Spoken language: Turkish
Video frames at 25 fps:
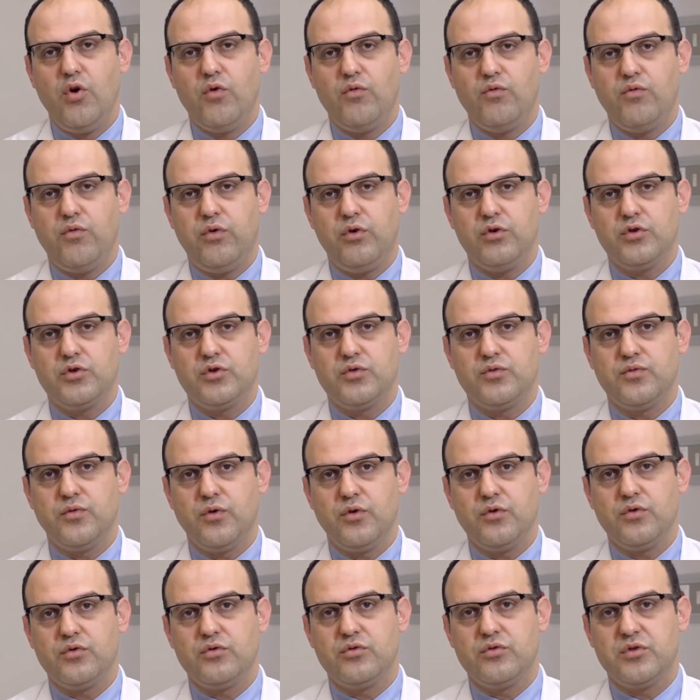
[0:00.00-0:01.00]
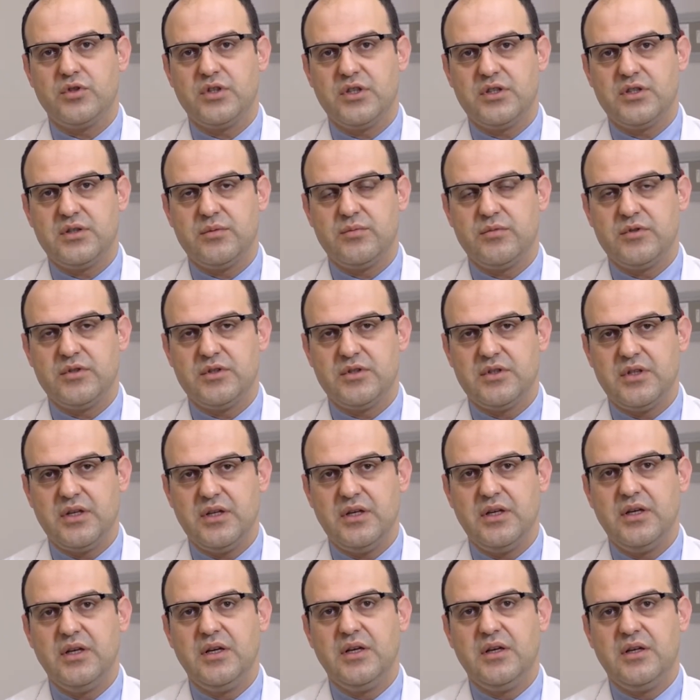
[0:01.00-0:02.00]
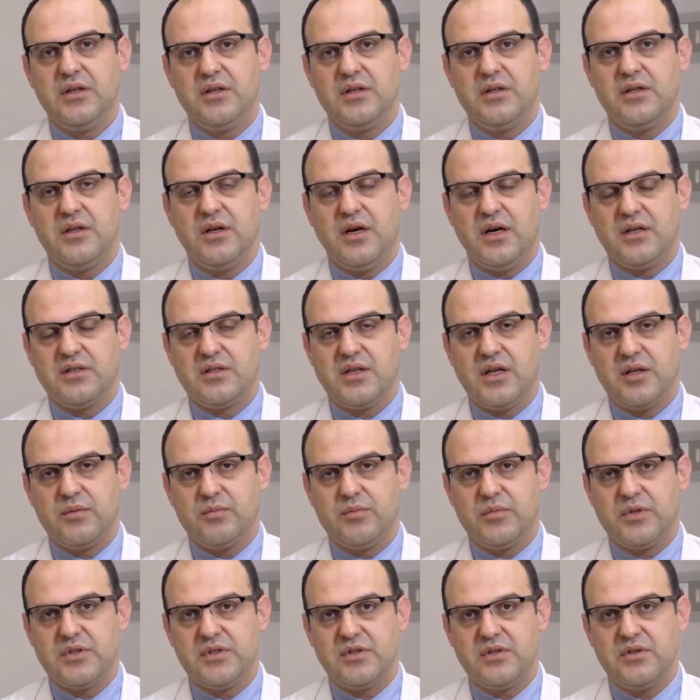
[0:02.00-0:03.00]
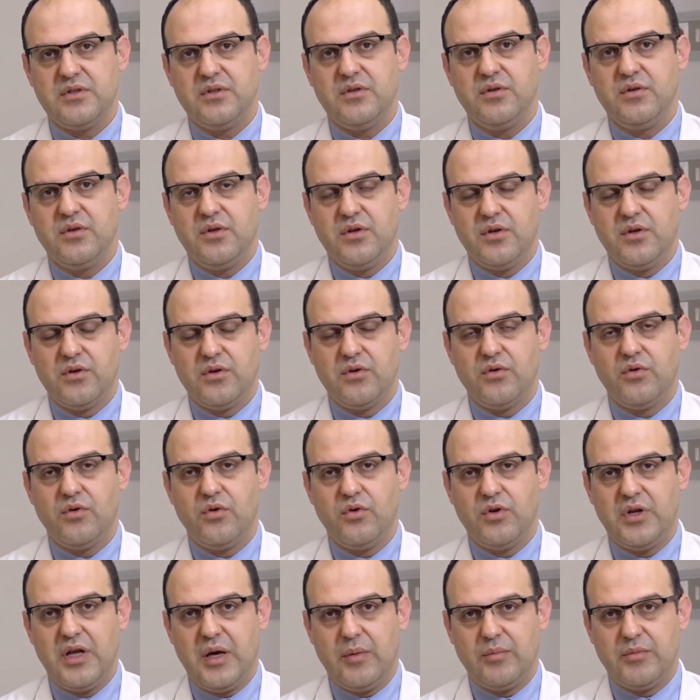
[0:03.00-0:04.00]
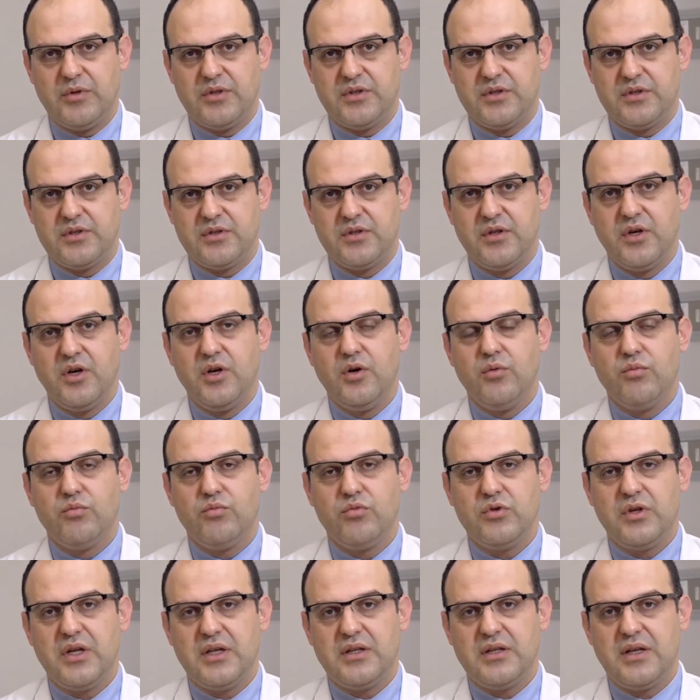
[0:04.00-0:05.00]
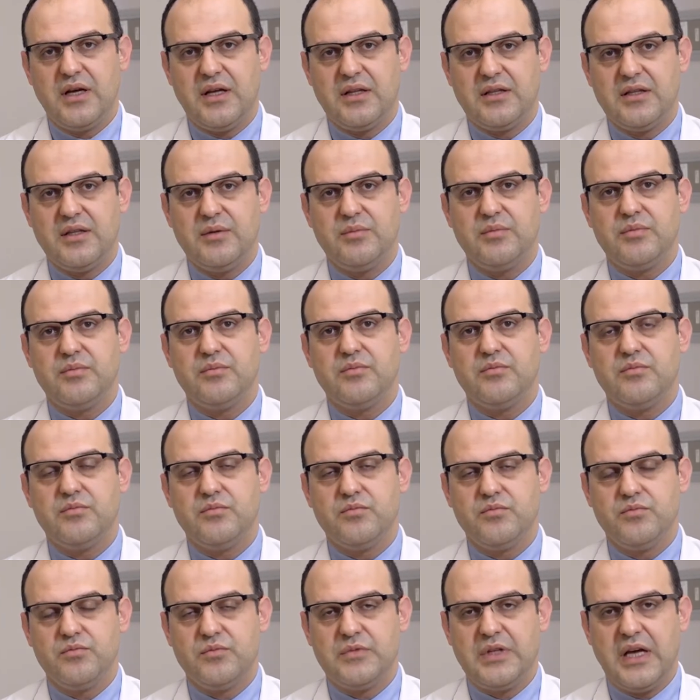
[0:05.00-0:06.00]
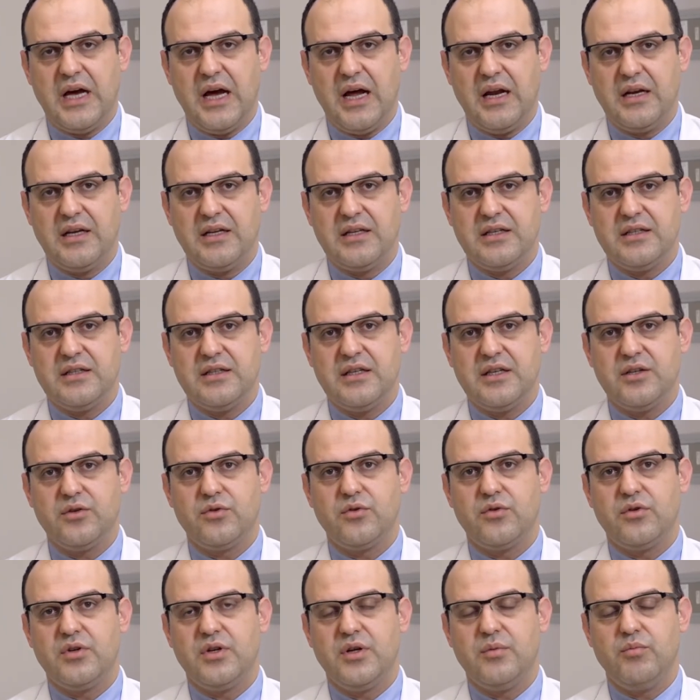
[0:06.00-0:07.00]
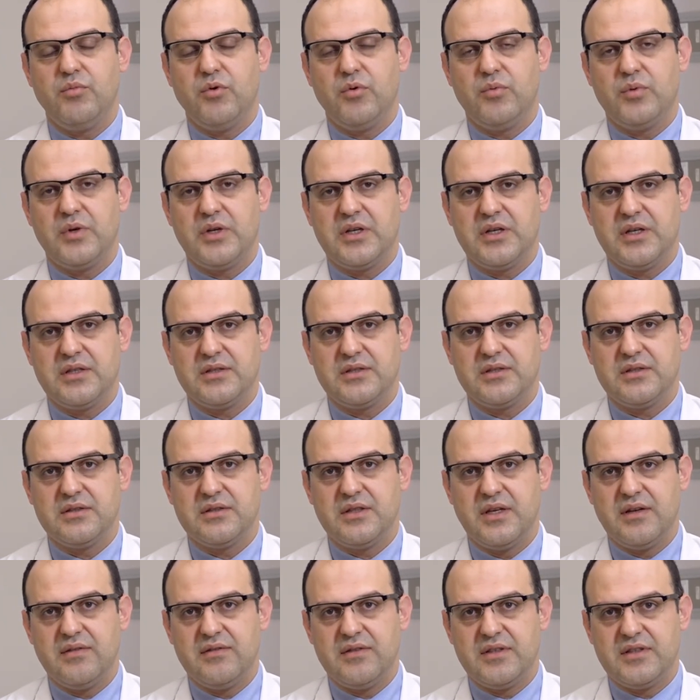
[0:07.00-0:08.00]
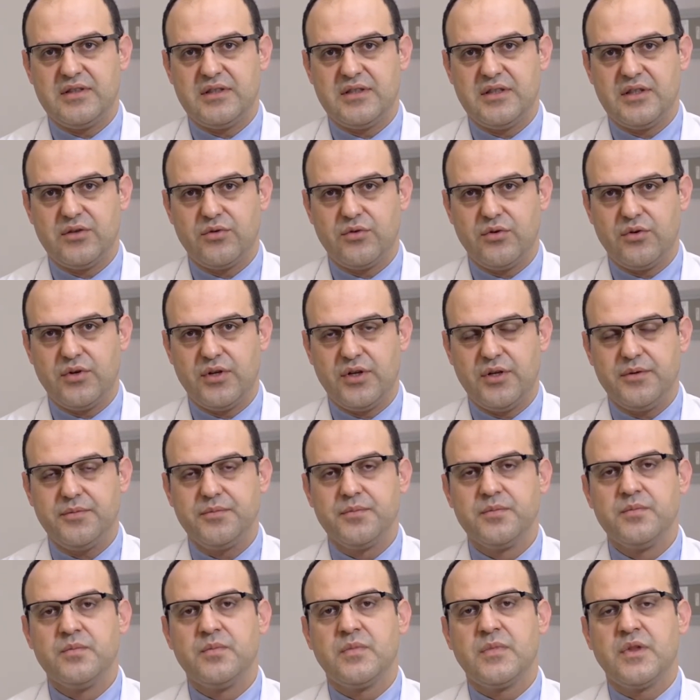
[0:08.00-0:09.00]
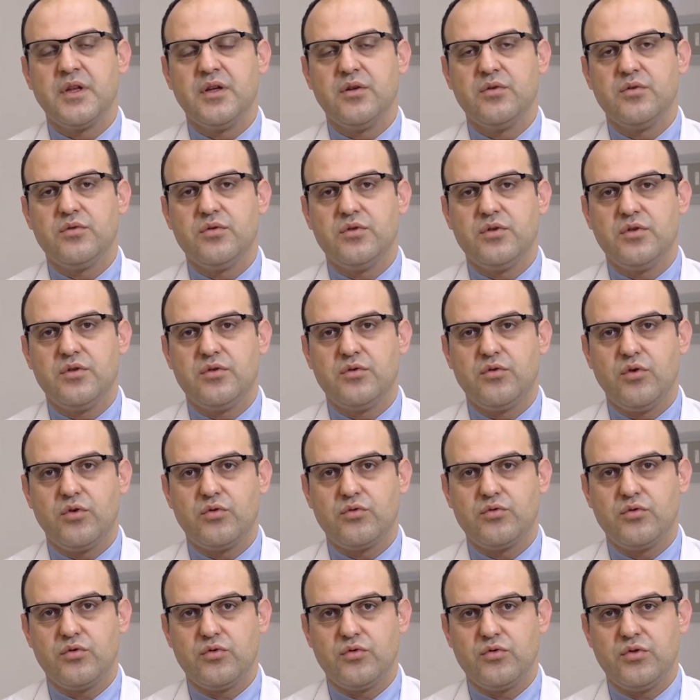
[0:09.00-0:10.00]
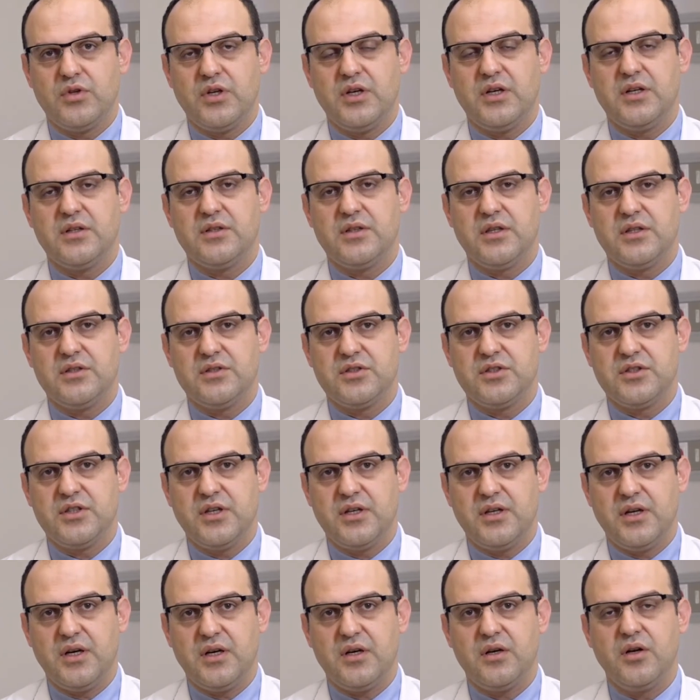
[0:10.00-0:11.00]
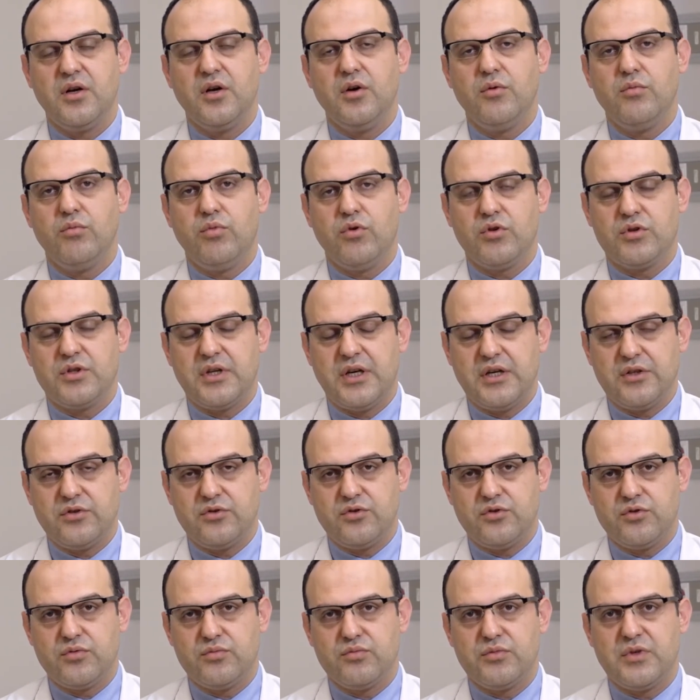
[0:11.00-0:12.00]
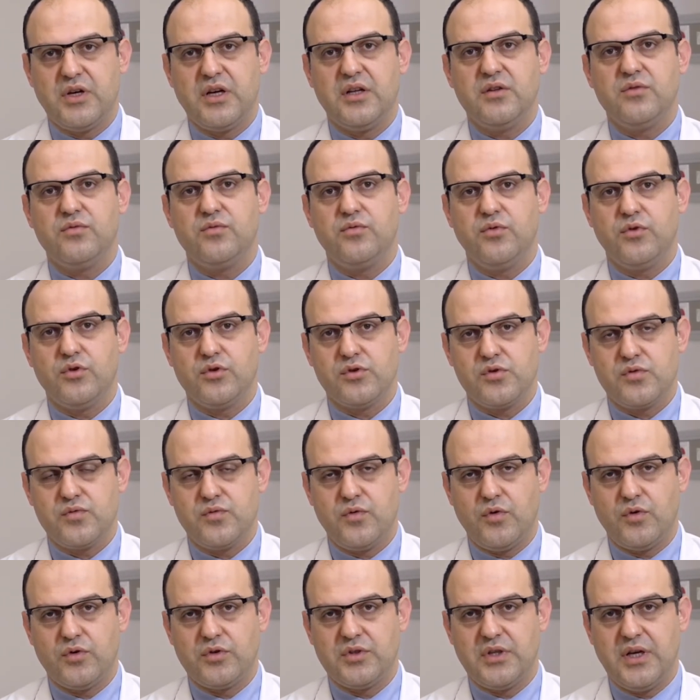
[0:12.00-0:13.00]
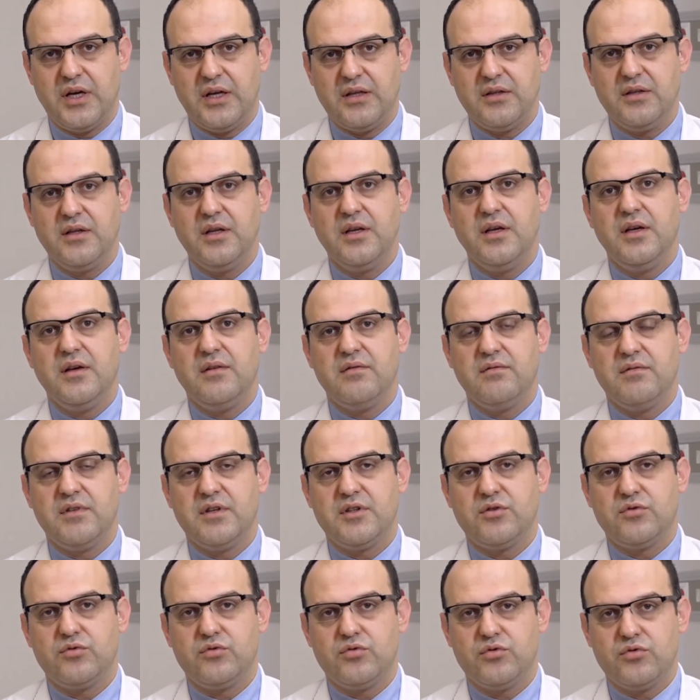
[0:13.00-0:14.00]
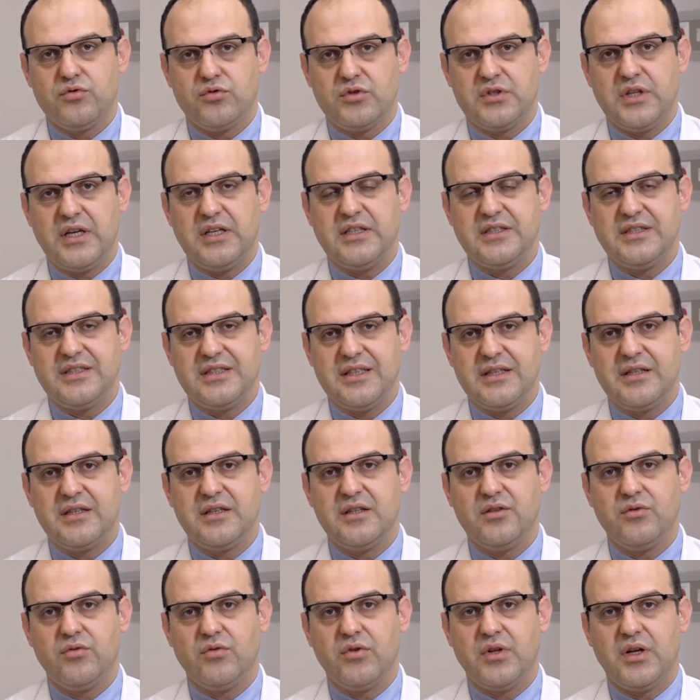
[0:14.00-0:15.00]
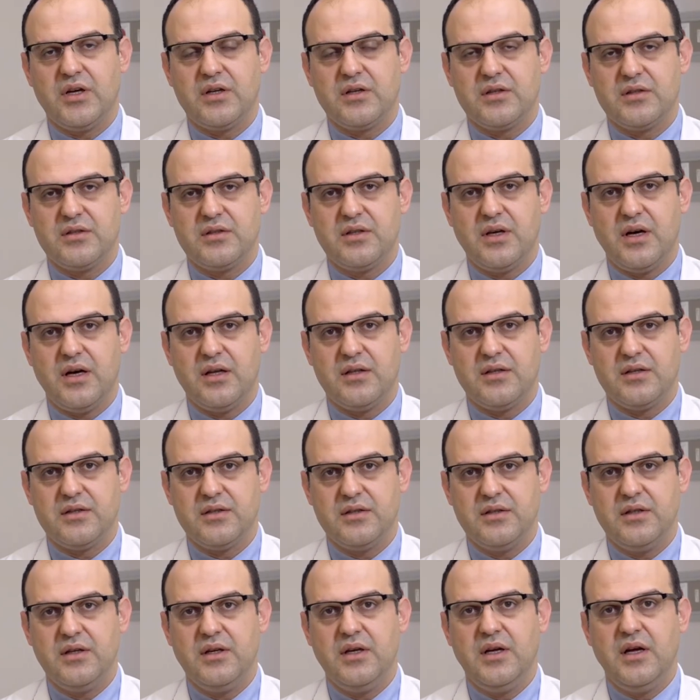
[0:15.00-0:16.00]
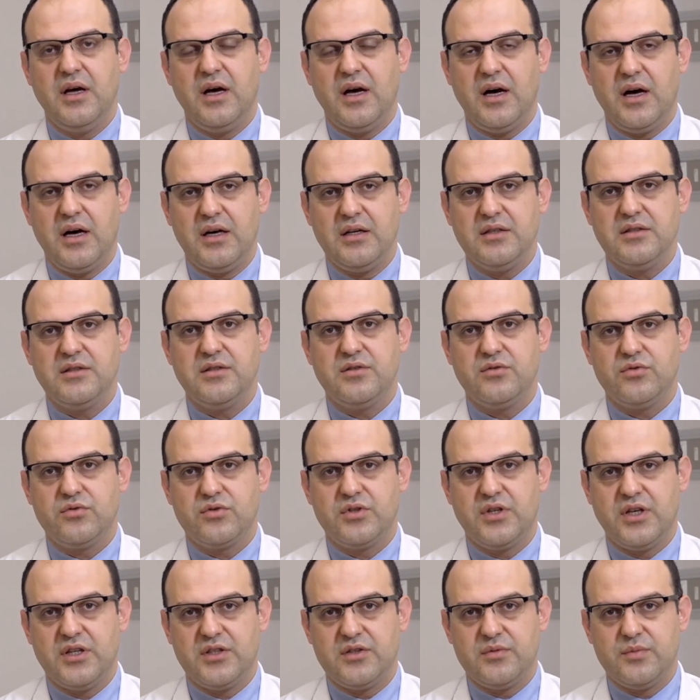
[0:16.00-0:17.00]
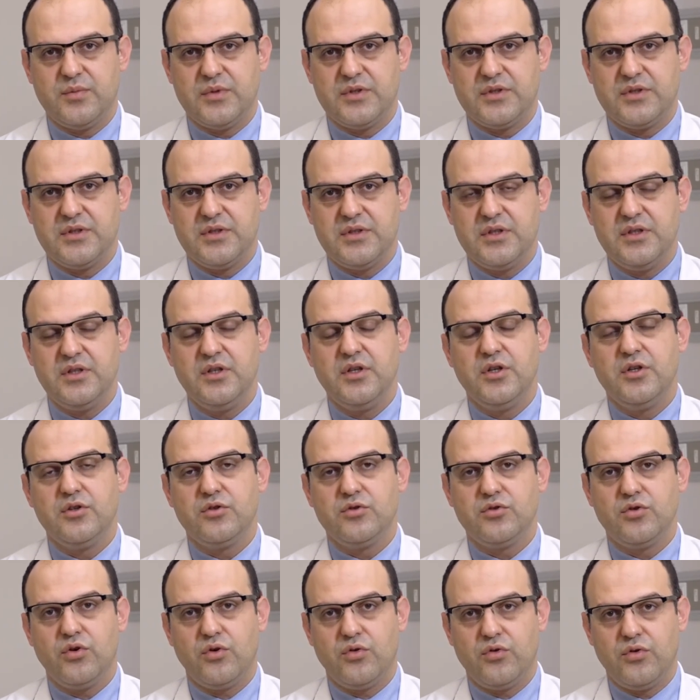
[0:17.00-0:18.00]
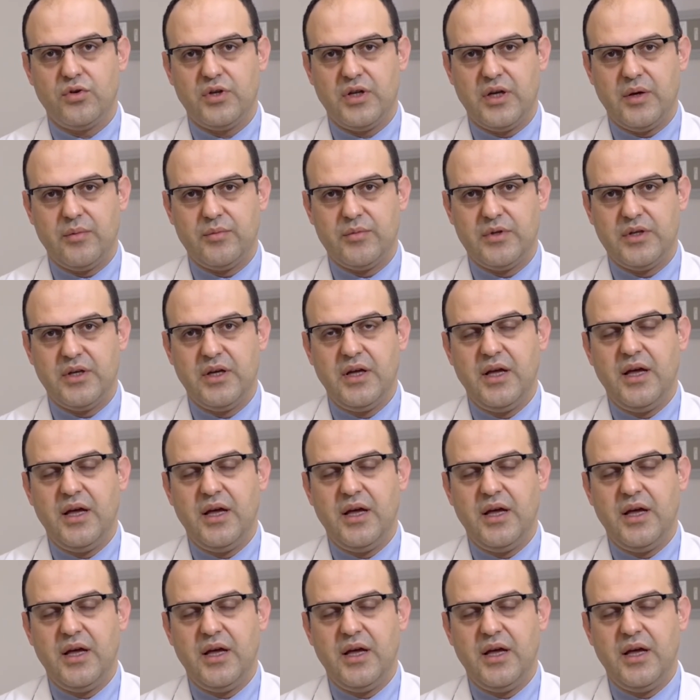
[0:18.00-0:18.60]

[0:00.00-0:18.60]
Fosfor tüketimini de e, azaltması önemlidir. Bu nedenle değerlerine göre, böbrek hastalığının evresine göre doktoruna danışarak potasyumdan, fosfordan ve tuzdan zengin olan gıdaları az tüketmesi çok önemli.